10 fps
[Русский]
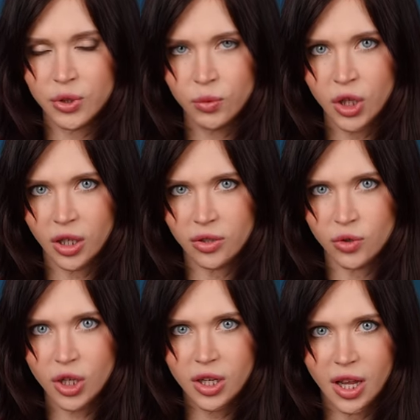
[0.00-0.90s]
Почему так?
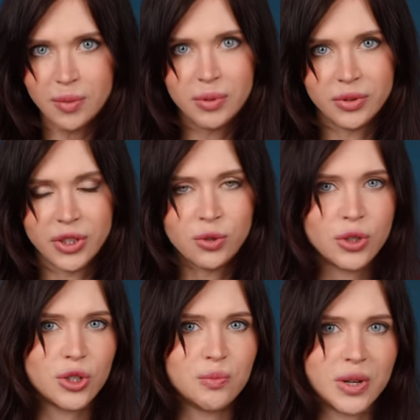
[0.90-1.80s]
Неужели Apple не
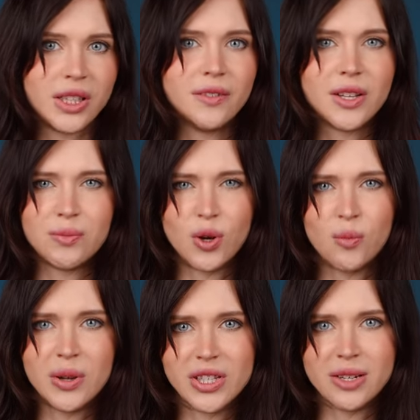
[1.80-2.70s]
хочет продавать
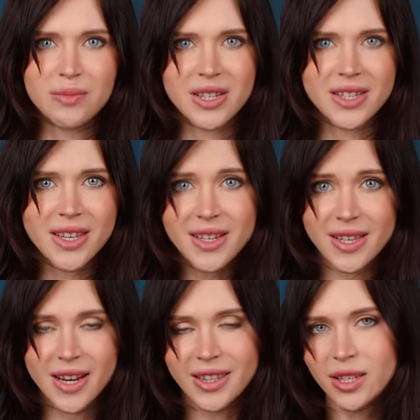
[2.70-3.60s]
покупателям SE
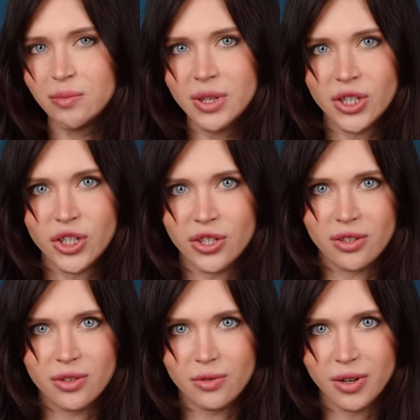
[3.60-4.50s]
зарядный блинчик
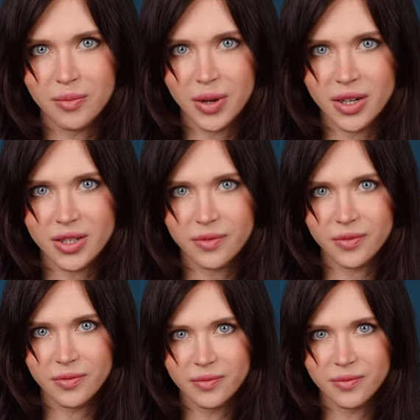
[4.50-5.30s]
за 40 баксов?